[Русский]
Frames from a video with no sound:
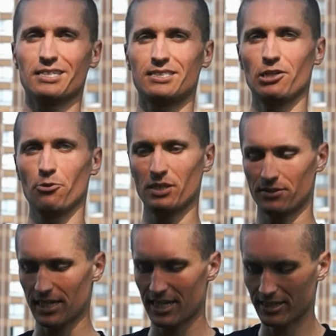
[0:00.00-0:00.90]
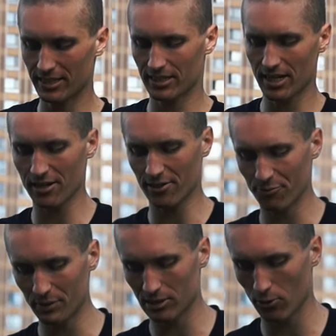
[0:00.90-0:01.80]
я сделал без всяких
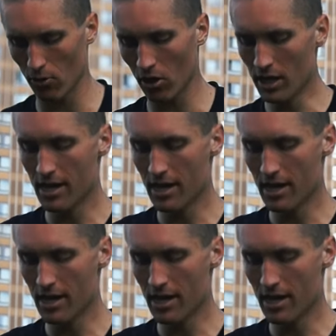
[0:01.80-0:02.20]
тиктаков, без рук,